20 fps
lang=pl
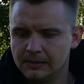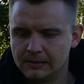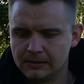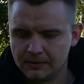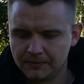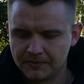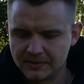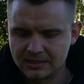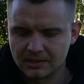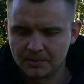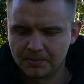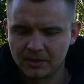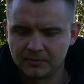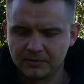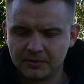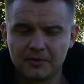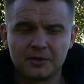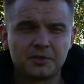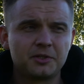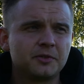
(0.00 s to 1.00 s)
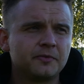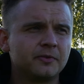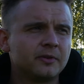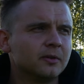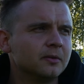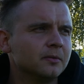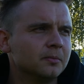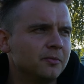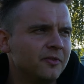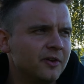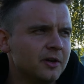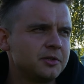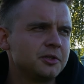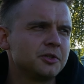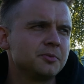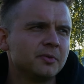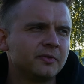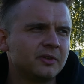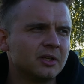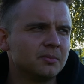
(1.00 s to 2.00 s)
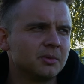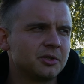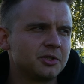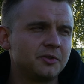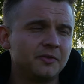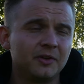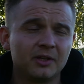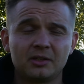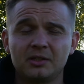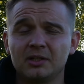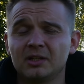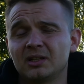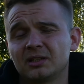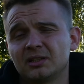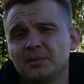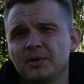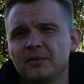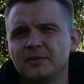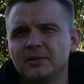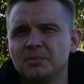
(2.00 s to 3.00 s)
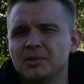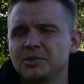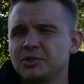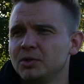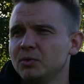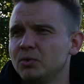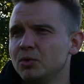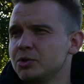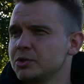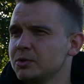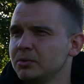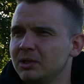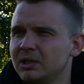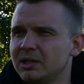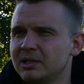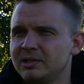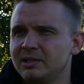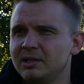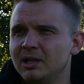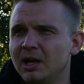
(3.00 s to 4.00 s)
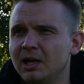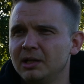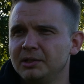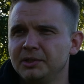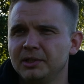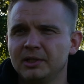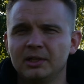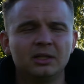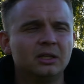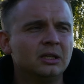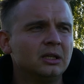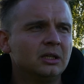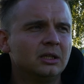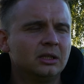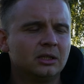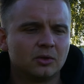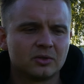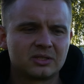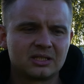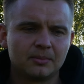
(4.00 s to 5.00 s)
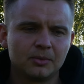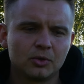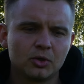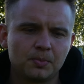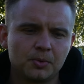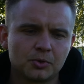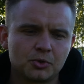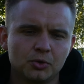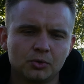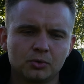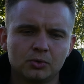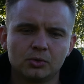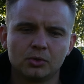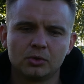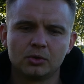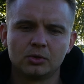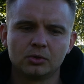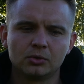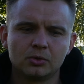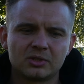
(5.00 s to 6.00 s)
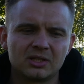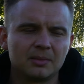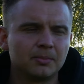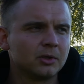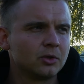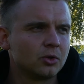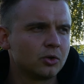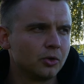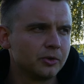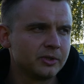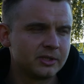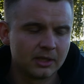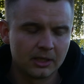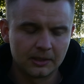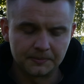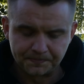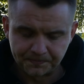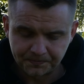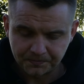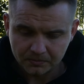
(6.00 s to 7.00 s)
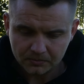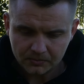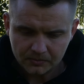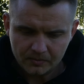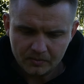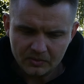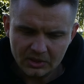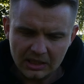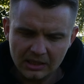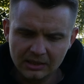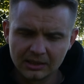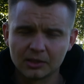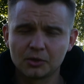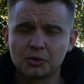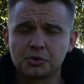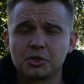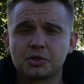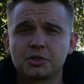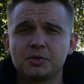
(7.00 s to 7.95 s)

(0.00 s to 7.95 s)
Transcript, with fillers: e, więc naprawdę weszliśmy, weszliśmy w ten mecz świetnie, tak naprawdę mecz się ułożył do nas idealnie od samego początku do, do samego końca. Dlatego